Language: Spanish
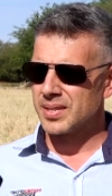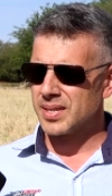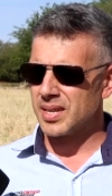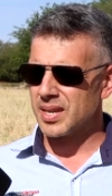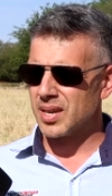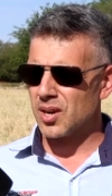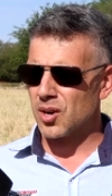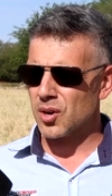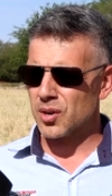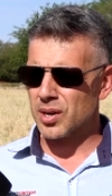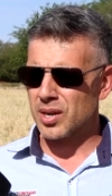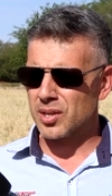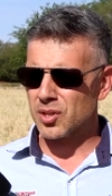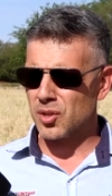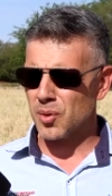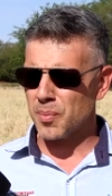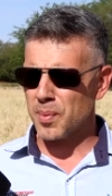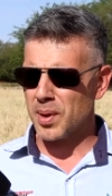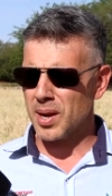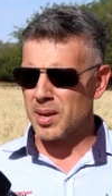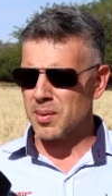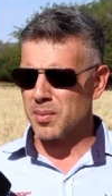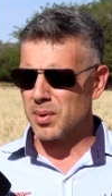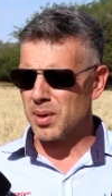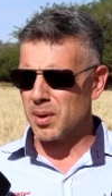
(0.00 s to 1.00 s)
Sí, correcto.
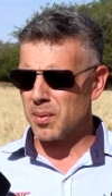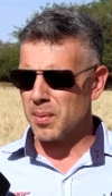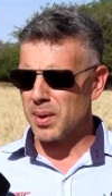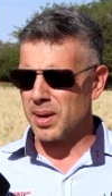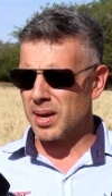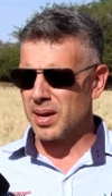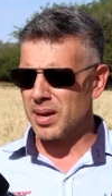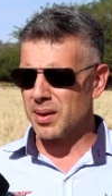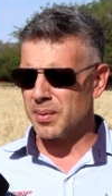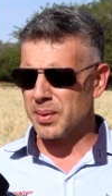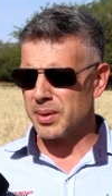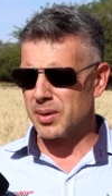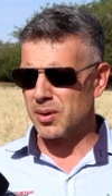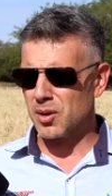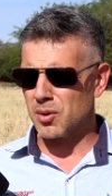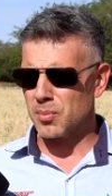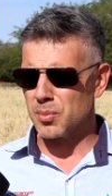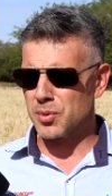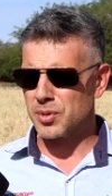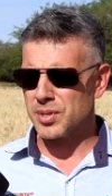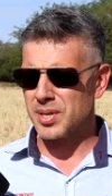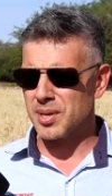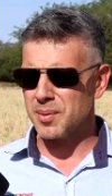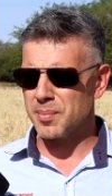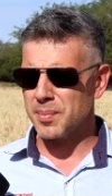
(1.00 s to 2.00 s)
Esperamos que venga, bueno,
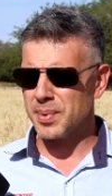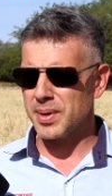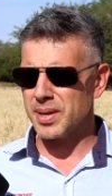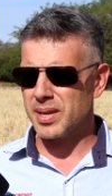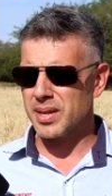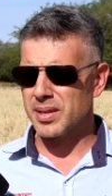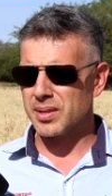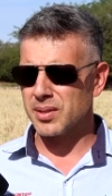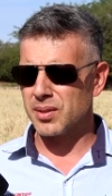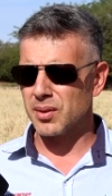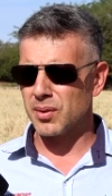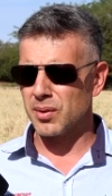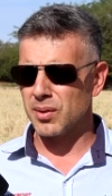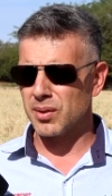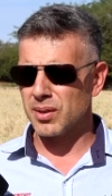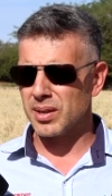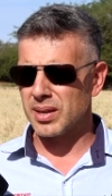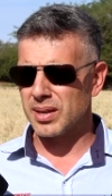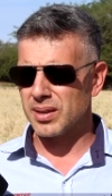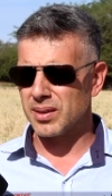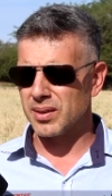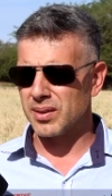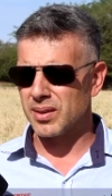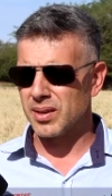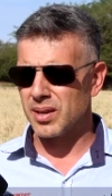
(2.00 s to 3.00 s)
como siempre,
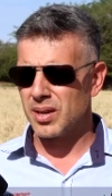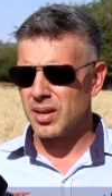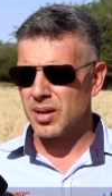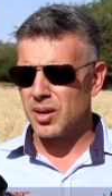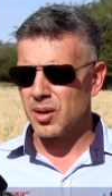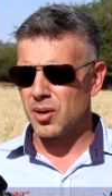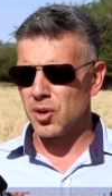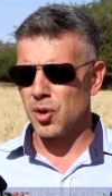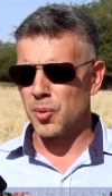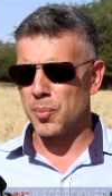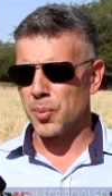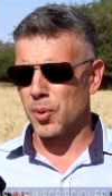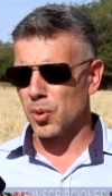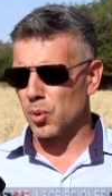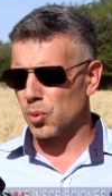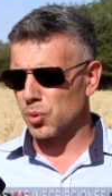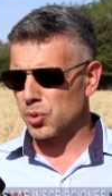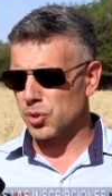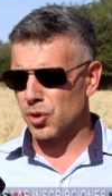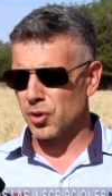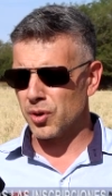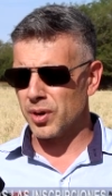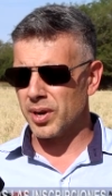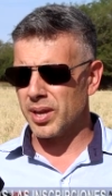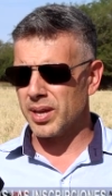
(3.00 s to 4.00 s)
todos los
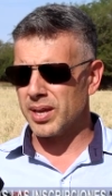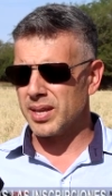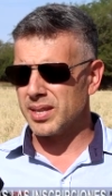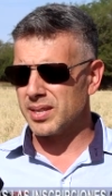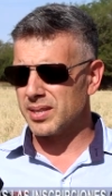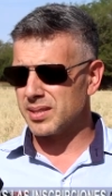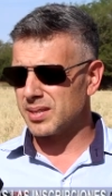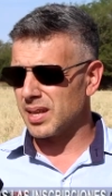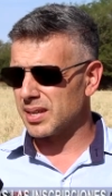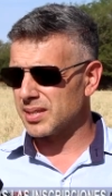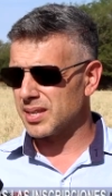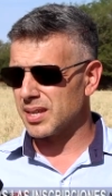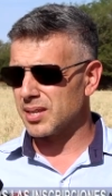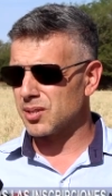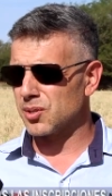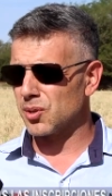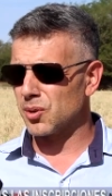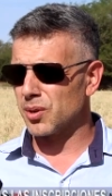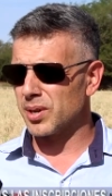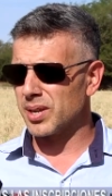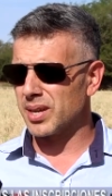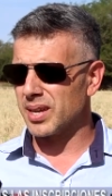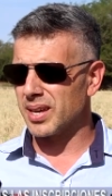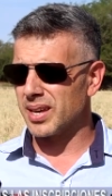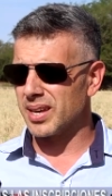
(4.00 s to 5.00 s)
productores y
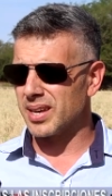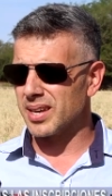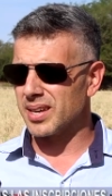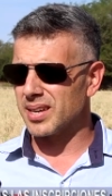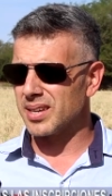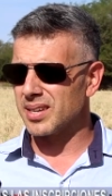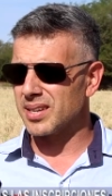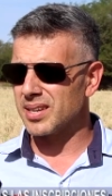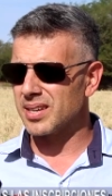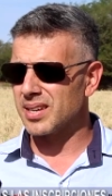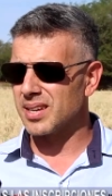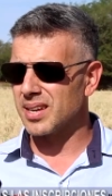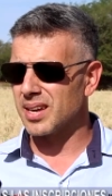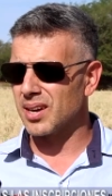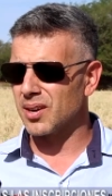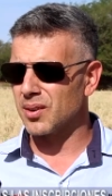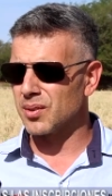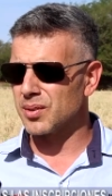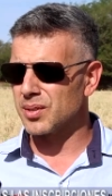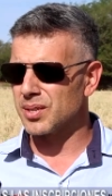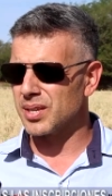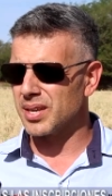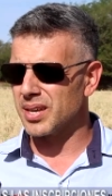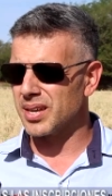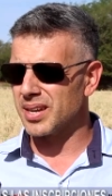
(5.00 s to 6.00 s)
asesores que,
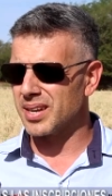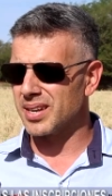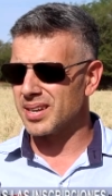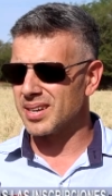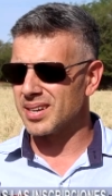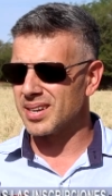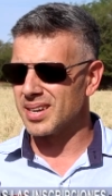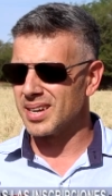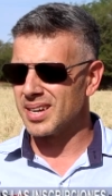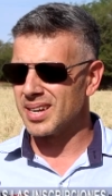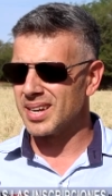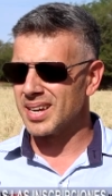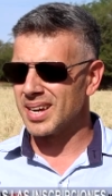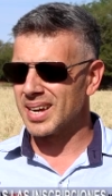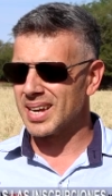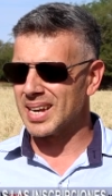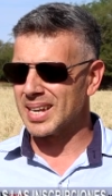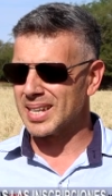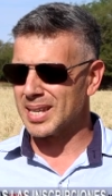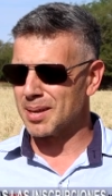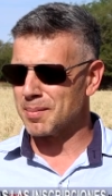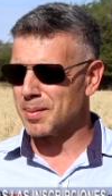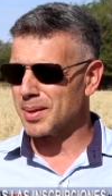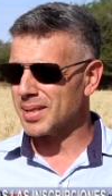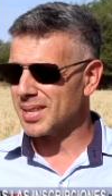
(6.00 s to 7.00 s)
consideren que
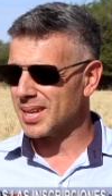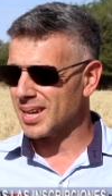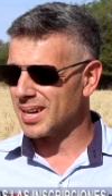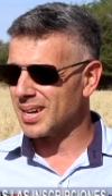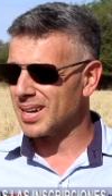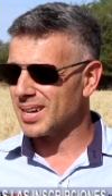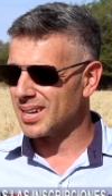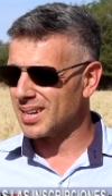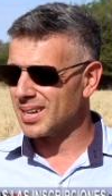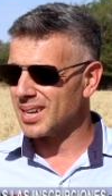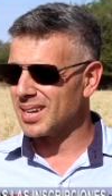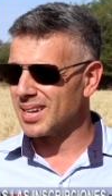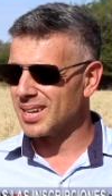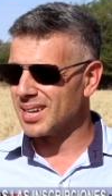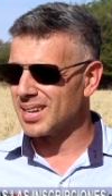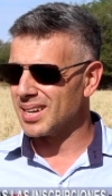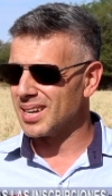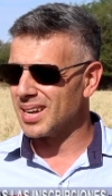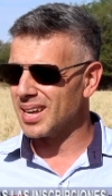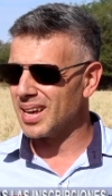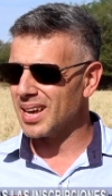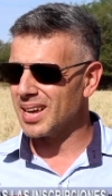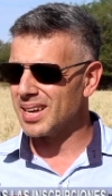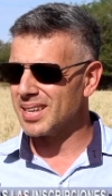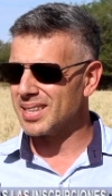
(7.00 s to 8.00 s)
la temática les,
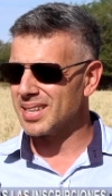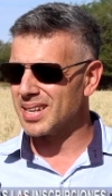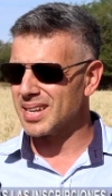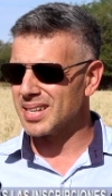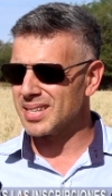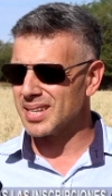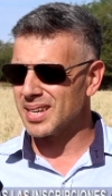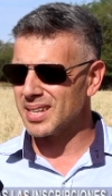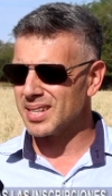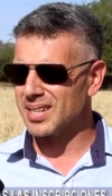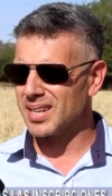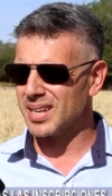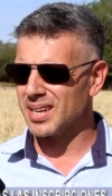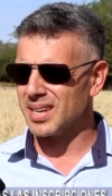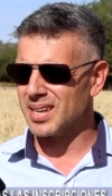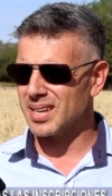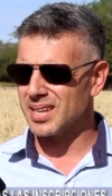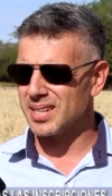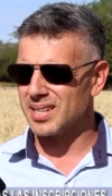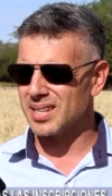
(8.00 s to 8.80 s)
es interesante.